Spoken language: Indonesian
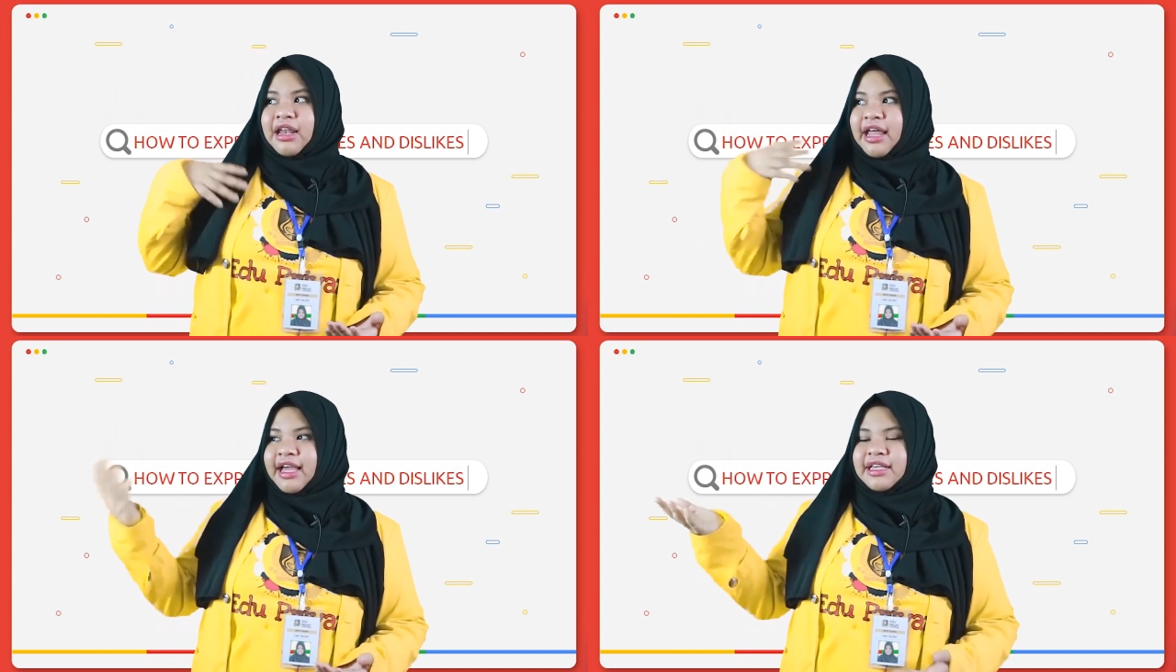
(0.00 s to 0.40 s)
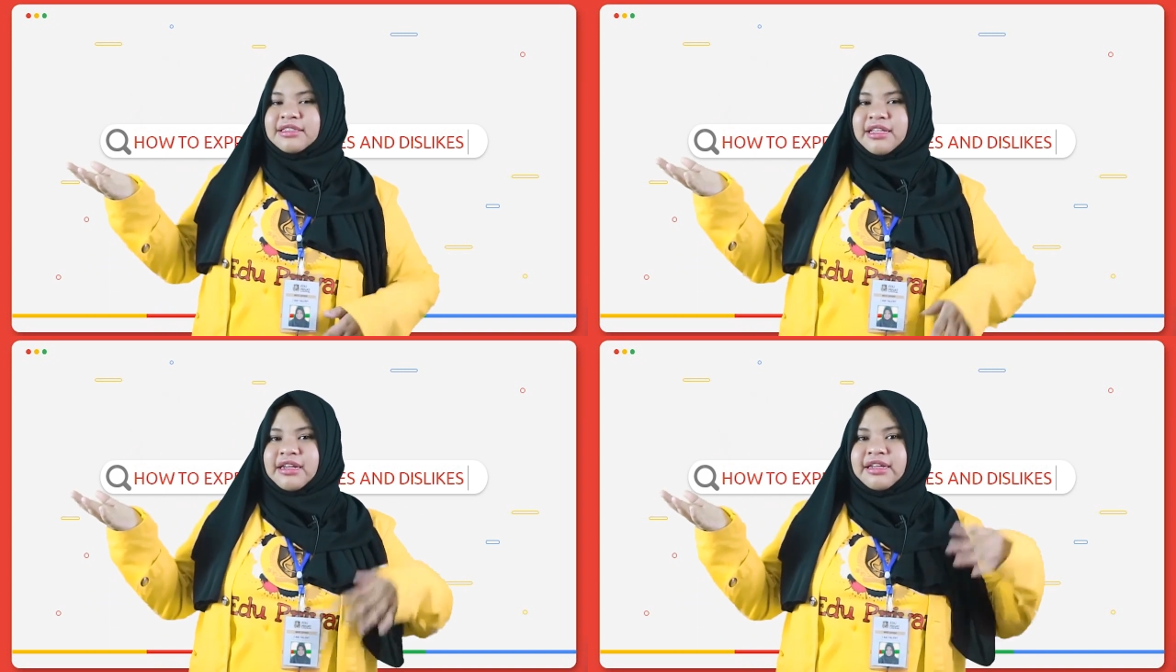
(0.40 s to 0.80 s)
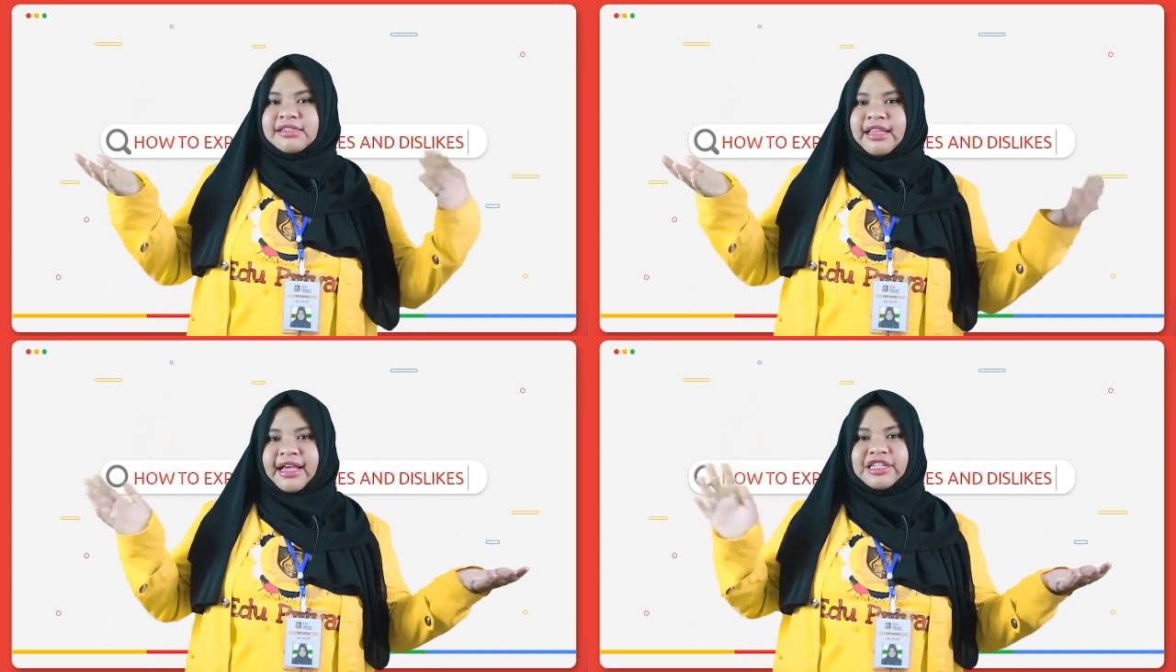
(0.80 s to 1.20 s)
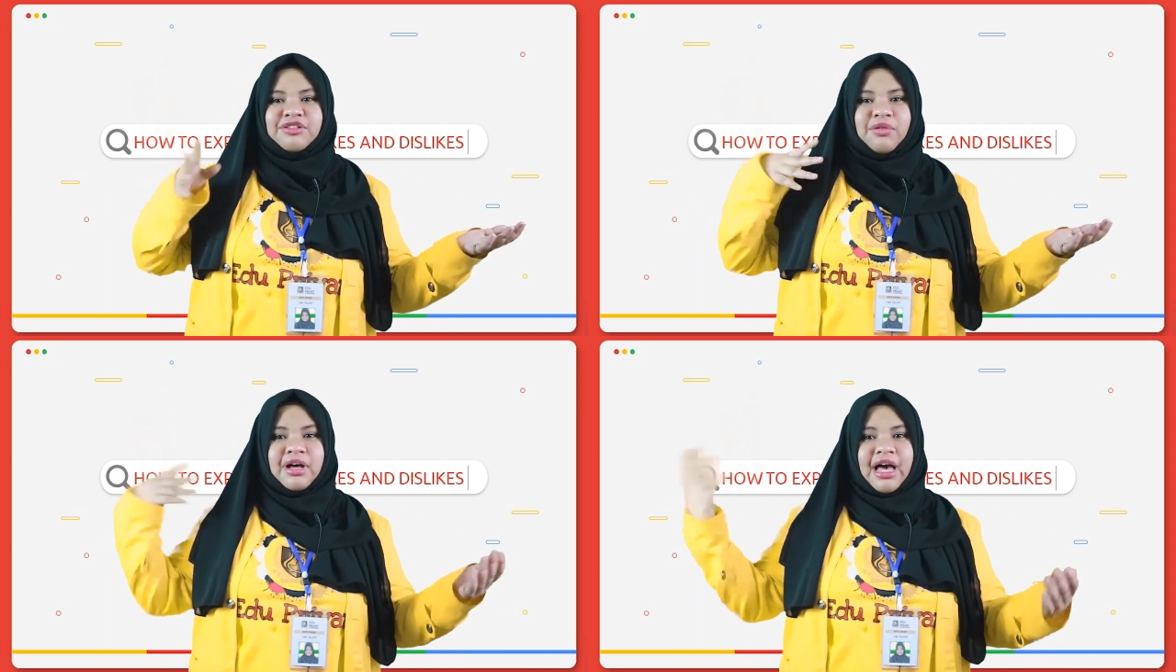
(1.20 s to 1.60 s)
likes dan
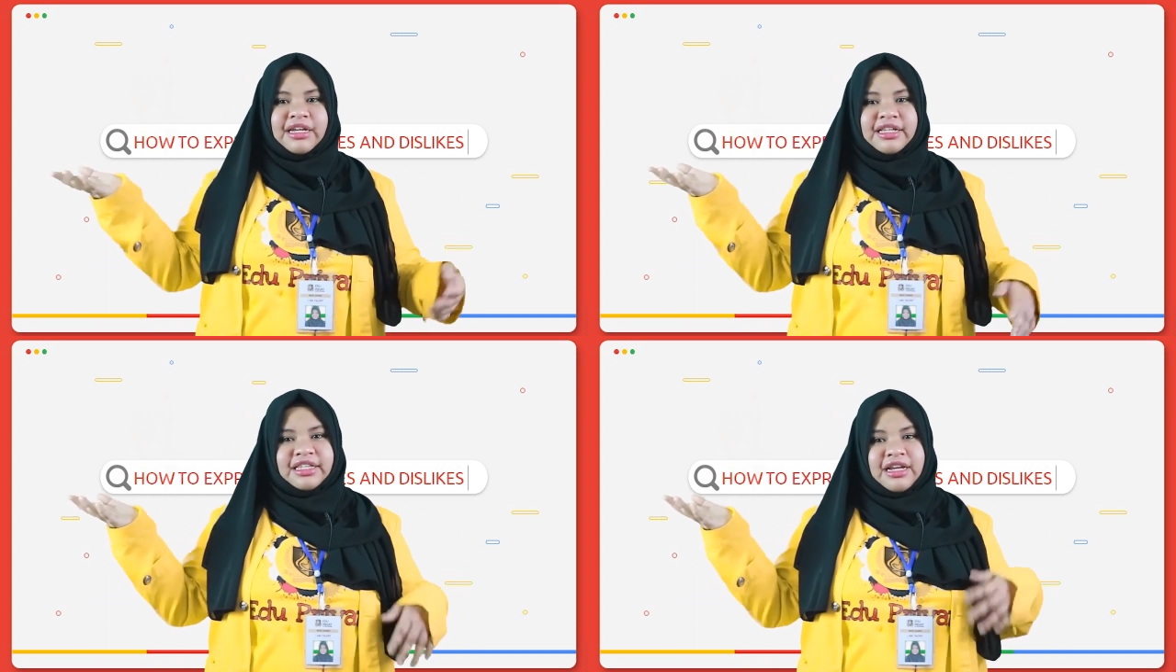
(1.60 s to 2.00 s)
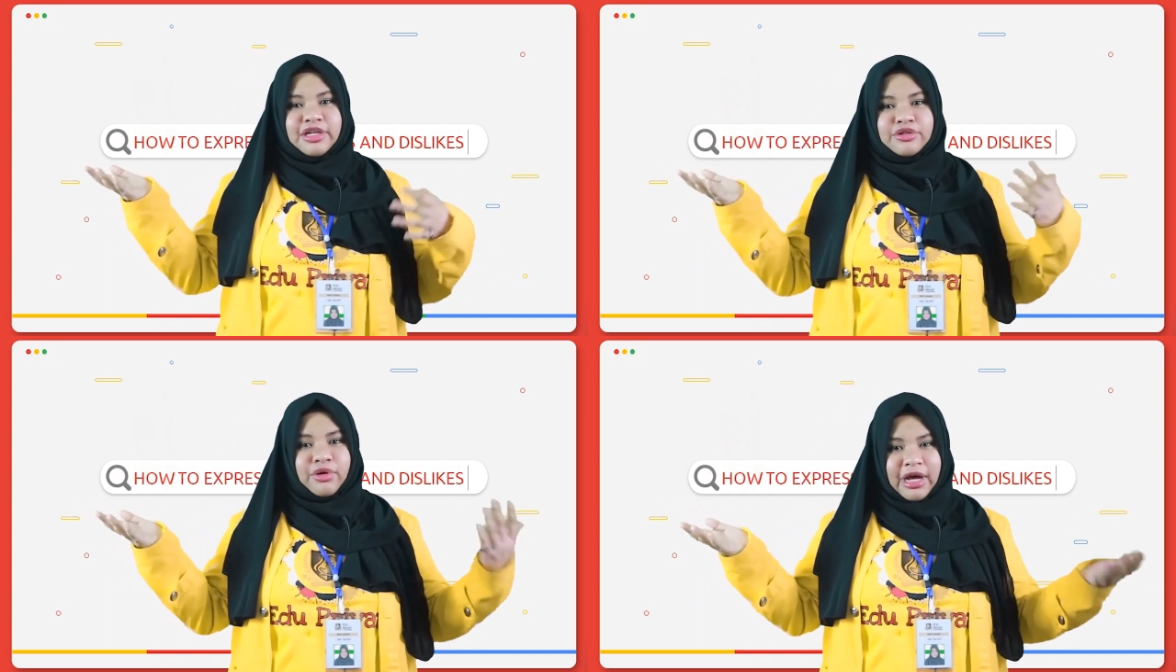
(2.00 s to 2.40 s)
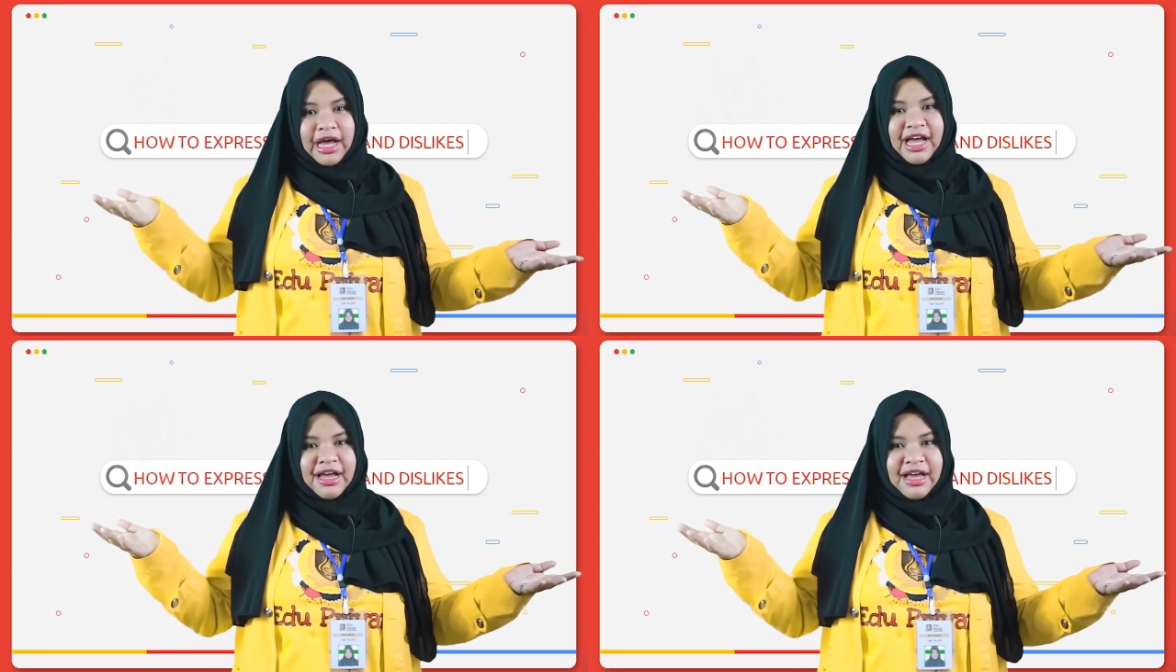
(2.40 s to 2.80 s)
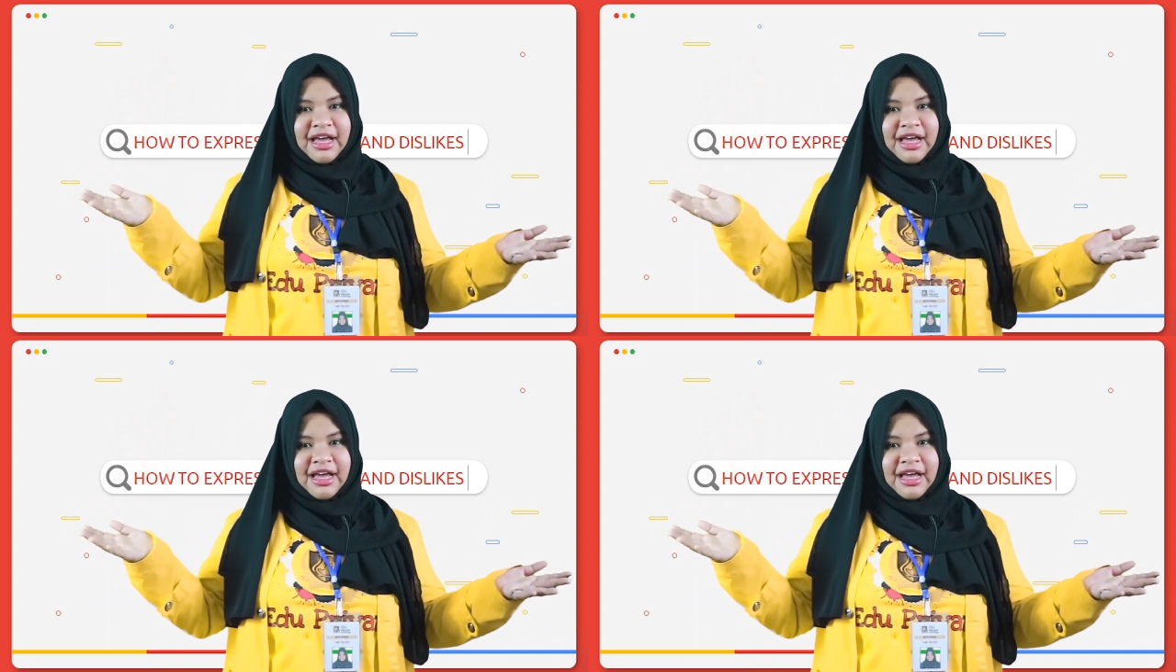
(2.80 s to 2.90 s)
dislikes, suka dan tidak suka.